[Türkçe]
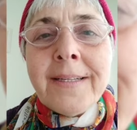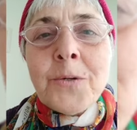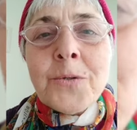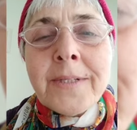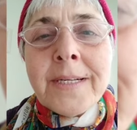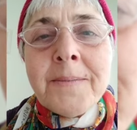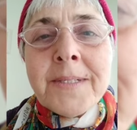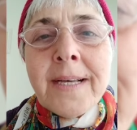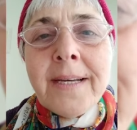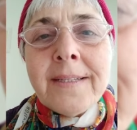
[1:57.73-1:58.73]

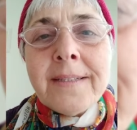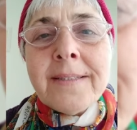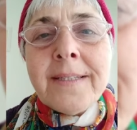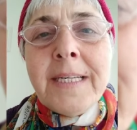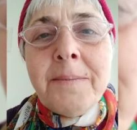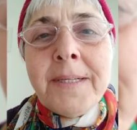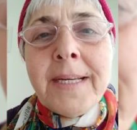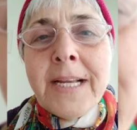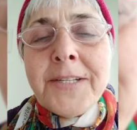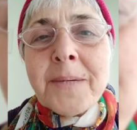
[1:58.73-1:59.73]
Çocuklarımıza iyi bir
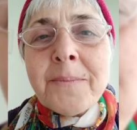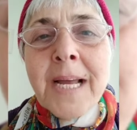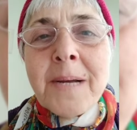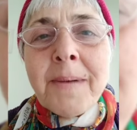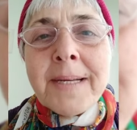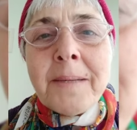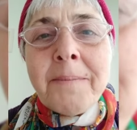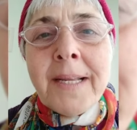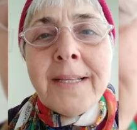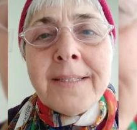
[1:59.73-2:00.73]
gelecek bırakmak
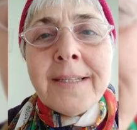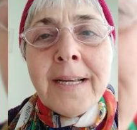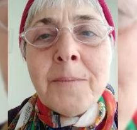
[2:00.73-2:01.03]
demektir.